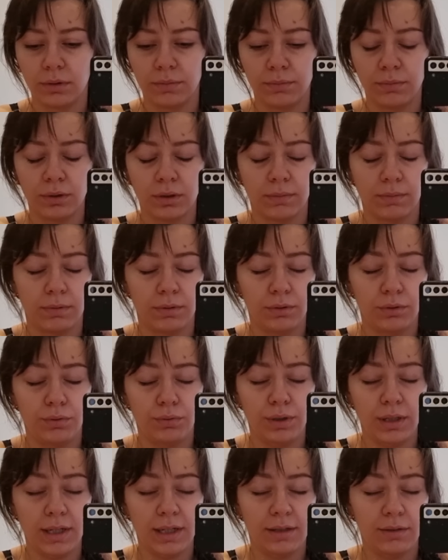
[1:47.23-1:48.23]
Мона, блин,
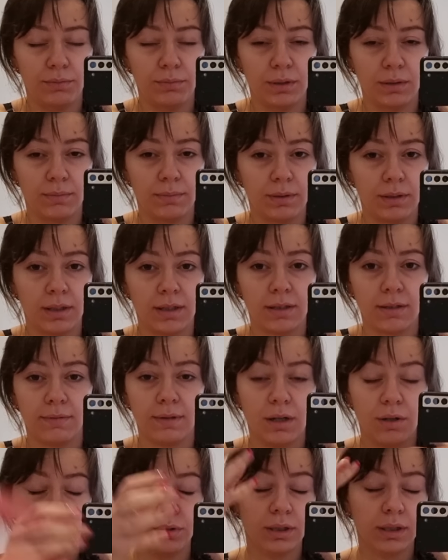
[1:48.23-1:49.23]
дуреет, у меня, блин,
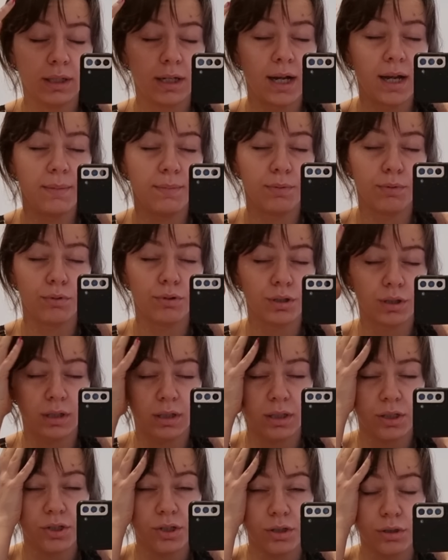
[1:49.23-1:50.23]
голова вот такая просто,
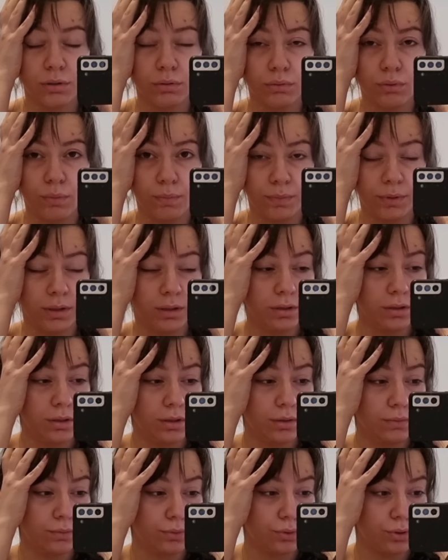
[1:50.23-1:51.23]
она сейчас лопнет
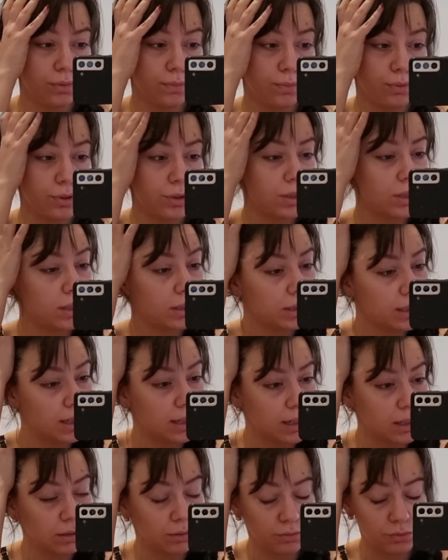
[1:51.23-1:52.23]
из-за того, что я поздно легла,
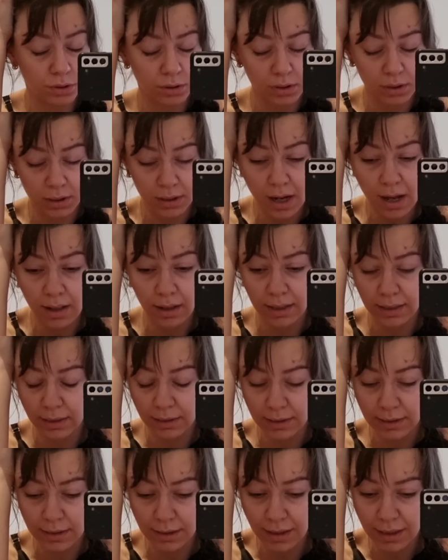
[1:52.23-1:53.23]
рано очень встала,
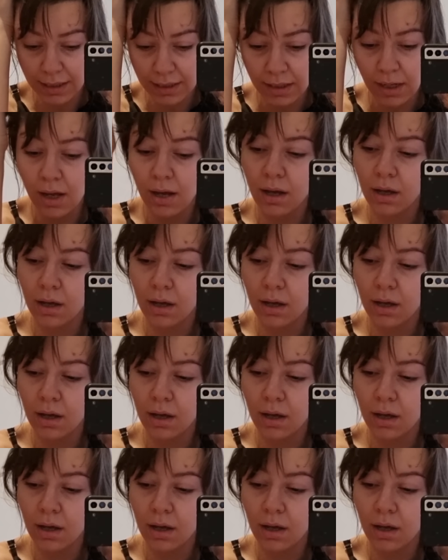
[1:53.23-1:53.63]
этот стресс,